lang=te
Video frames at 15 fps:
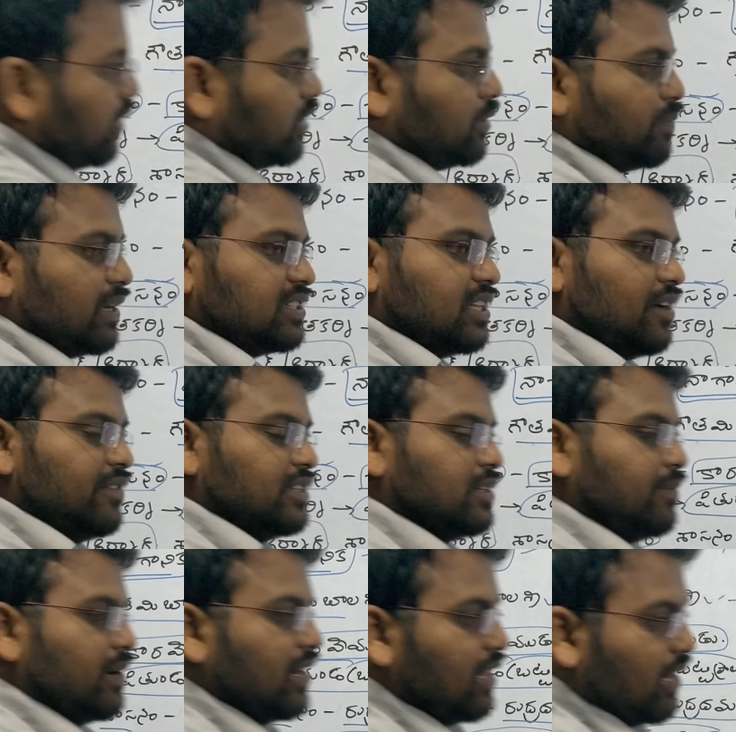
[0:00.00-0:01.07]
గురించి
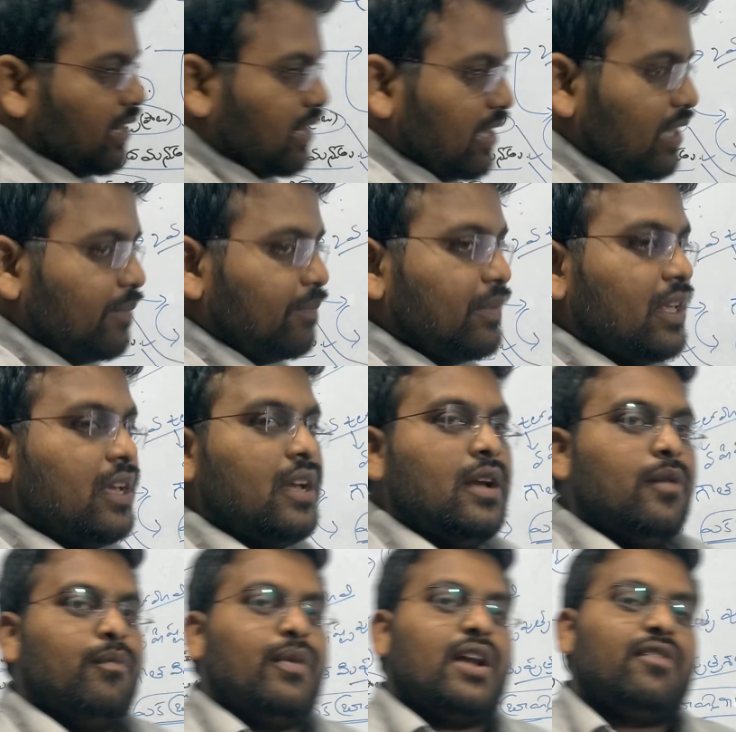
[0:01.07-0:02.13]
ప్రస్తావించబడ్డదంటే
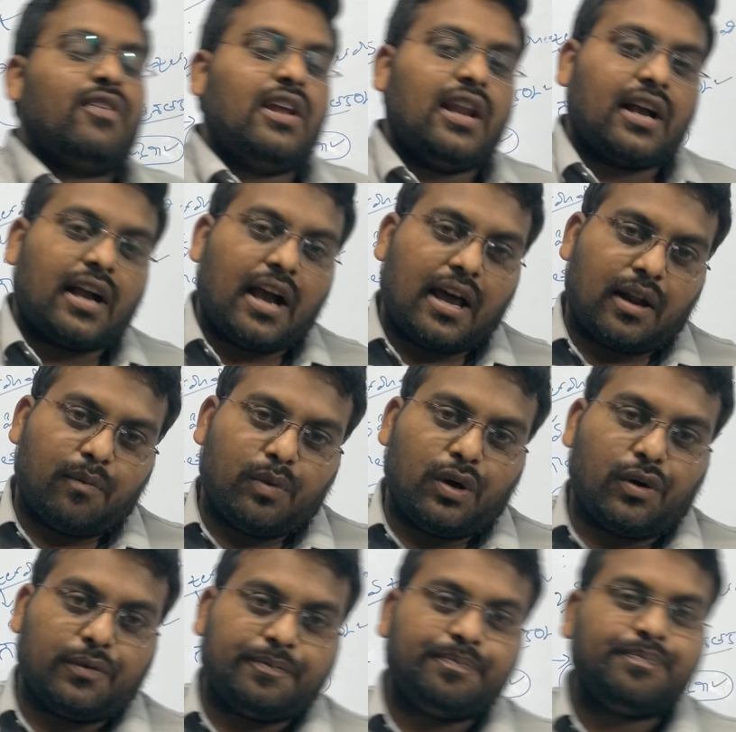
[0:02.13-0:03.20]
మరి వీళ్ళ
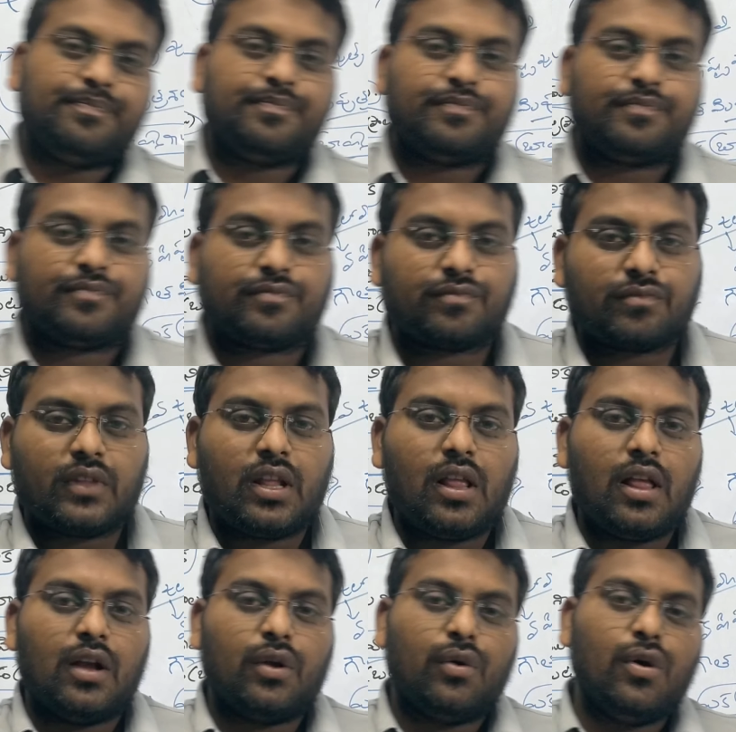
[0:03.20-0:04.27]
కాలంలో
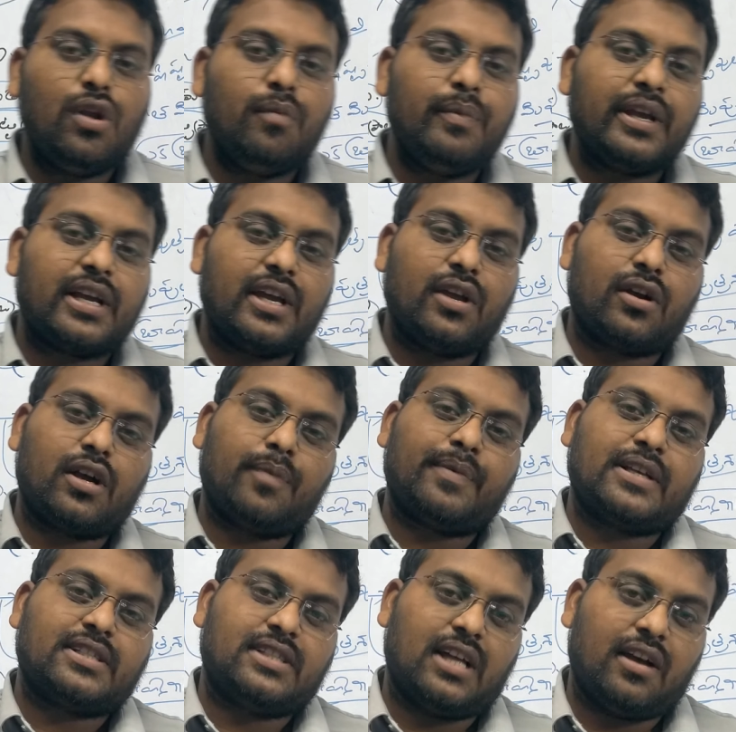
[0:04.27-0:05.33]
గుల్మిక యొక్క
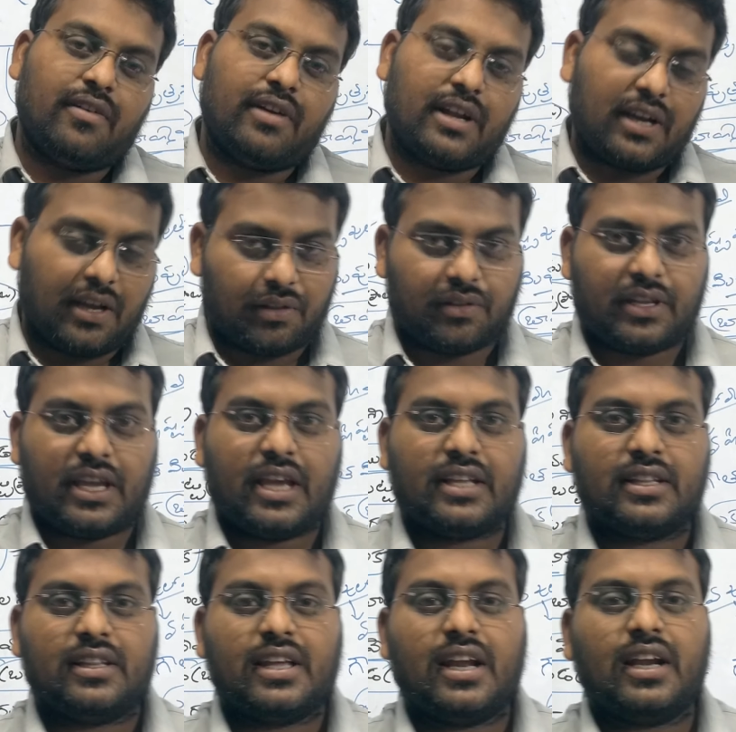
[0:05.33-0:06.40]
ప్రస్తావన కలదు ఏ
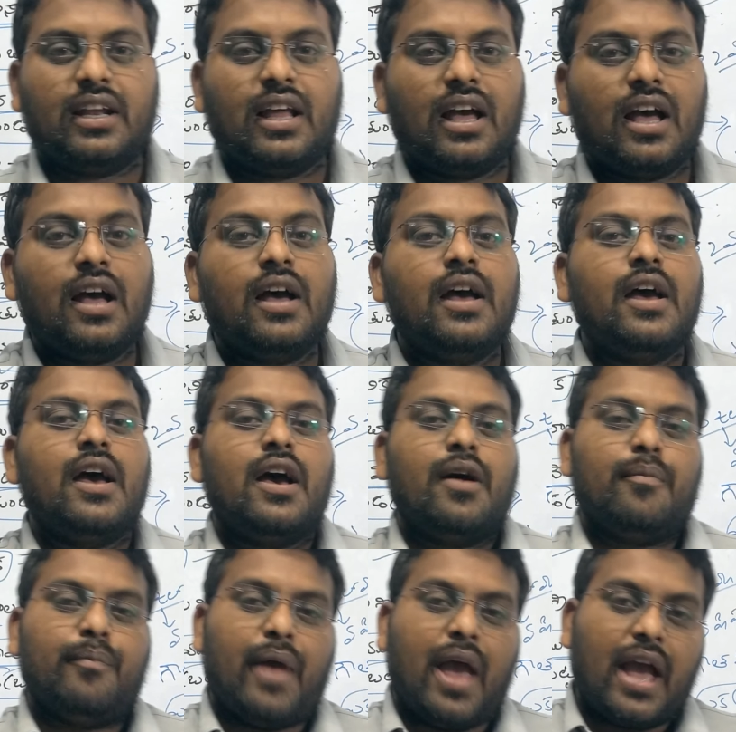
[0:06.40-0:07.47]
దేంట్లో
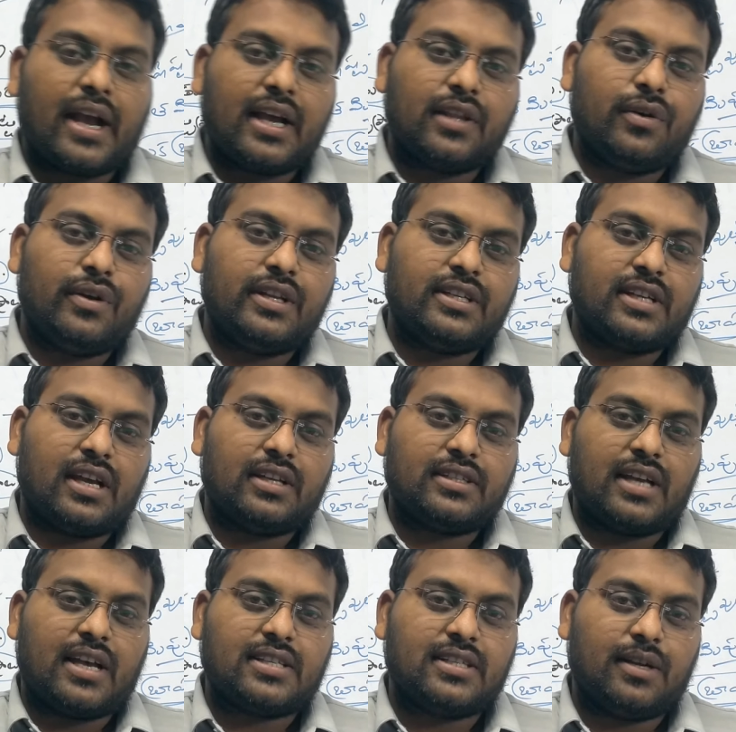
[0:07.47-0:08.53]
మేకధోని
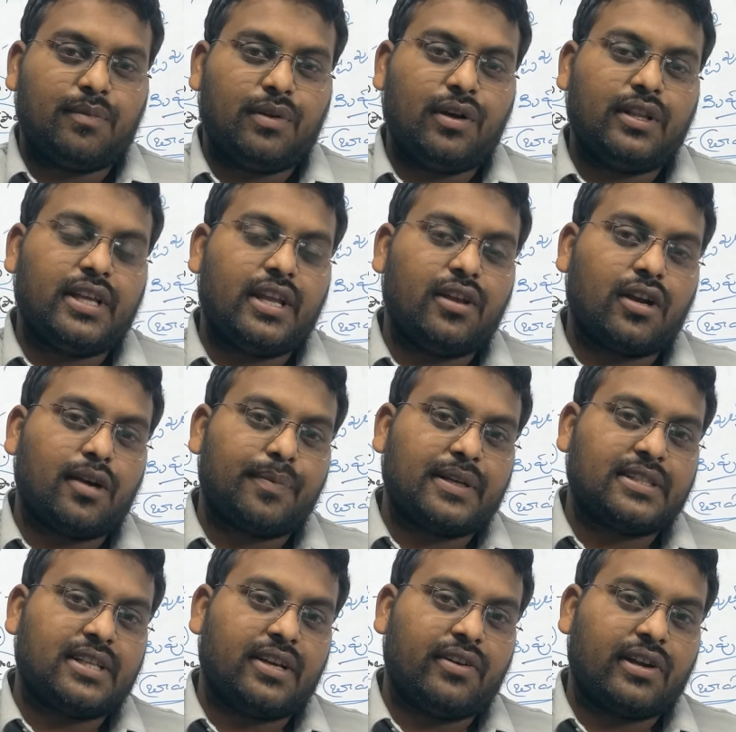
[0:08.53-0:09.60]
శాస్త్రంలో దేని యొక్క
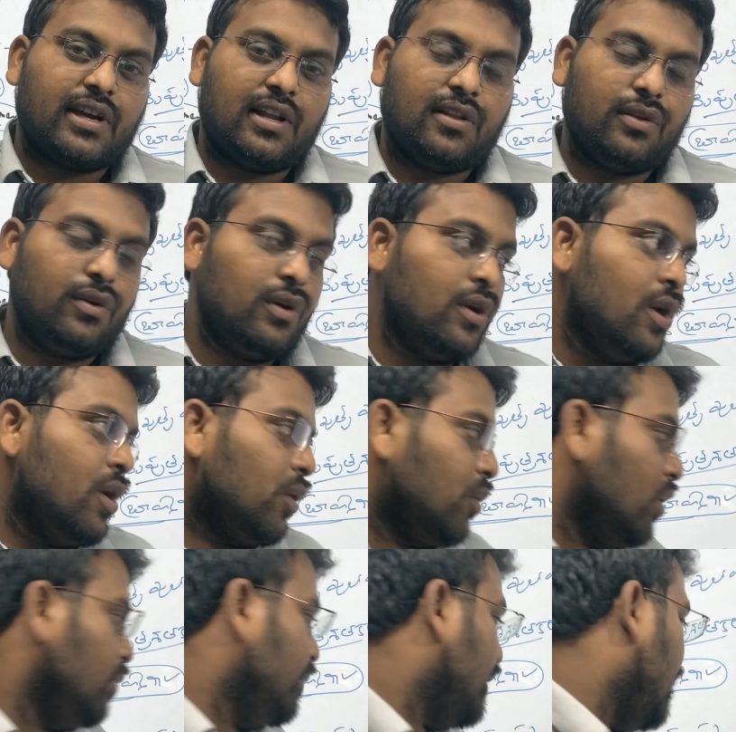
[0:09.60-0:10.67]
ప్రస్తావన కలదు
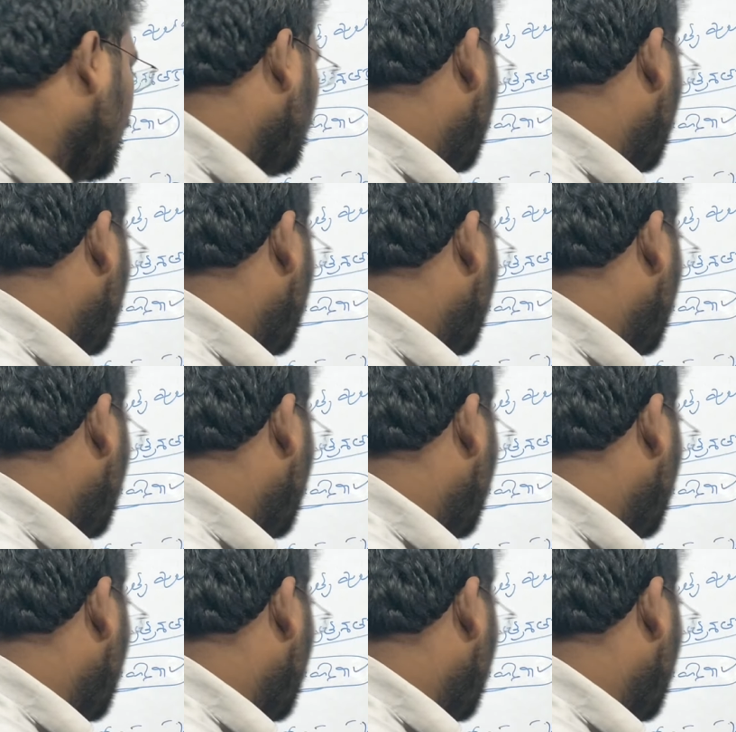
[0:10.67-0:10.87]
గుల్మిక